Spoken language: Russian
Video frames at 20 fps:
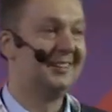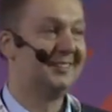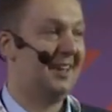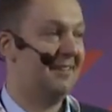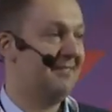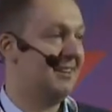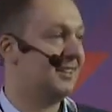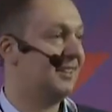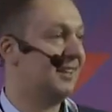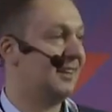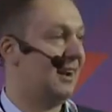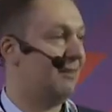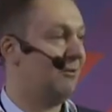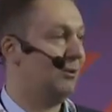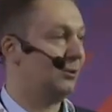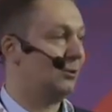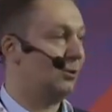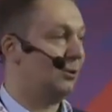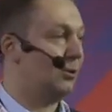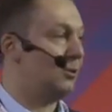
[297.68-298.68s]
наверное,
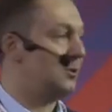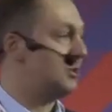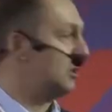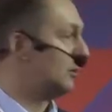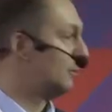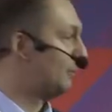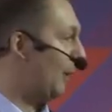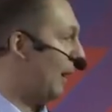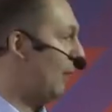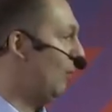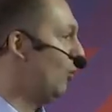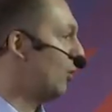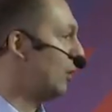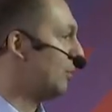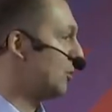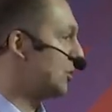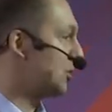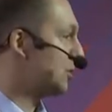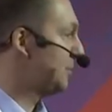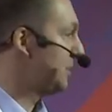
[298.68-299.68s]
кого-то укусил паук,
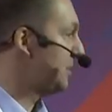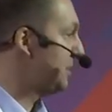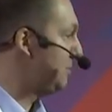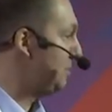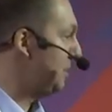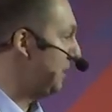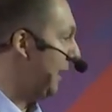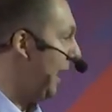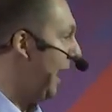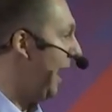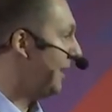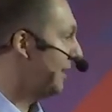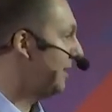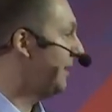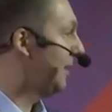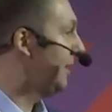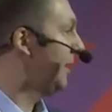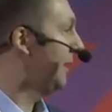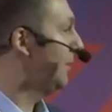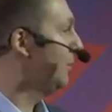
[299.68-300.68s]
может быть, змея, и,
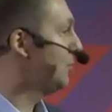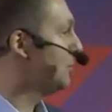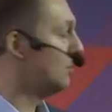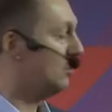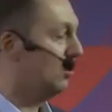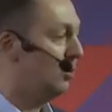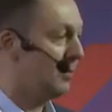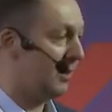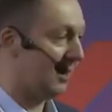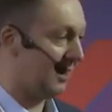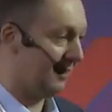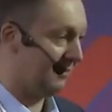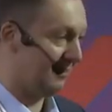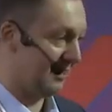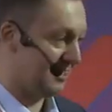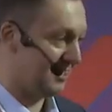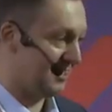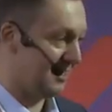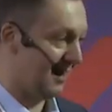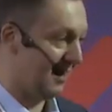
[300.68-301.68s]
и люди умерли во
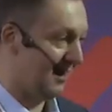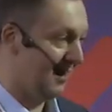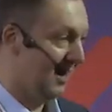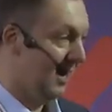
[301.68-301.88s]
сне.